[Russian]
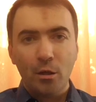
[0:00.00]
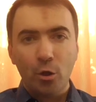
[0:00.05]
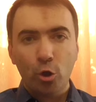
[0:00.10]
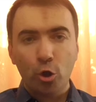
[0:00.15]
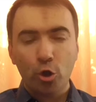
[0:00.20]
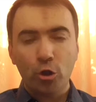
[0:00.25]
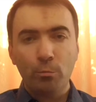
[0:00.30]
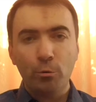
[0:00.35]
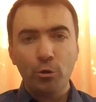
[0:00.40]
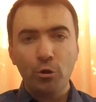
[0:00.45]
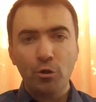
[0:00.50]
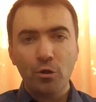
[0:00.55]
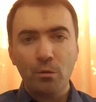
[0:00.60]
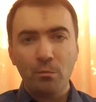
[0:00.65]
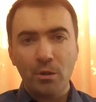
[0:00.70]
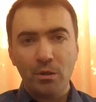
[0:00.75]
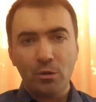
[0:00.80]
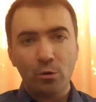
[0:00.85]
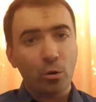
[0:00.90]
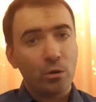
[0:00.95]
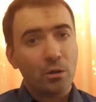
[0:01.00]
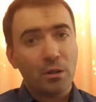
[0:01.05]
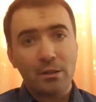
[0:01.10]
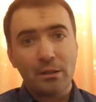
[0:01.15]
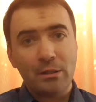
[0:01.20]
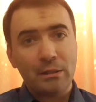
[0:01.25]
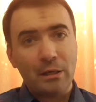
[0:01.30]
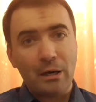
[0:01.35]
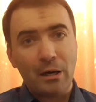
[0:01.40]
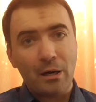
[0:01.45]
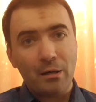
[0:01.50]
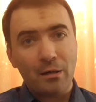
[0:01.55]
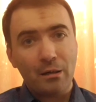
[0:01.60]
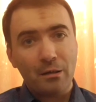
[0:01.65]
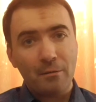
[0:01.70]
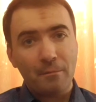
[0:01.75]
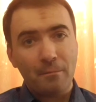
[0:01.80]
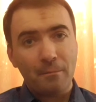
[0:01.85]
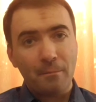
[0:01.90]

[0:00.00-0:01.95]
то ты будешь иметь только страх.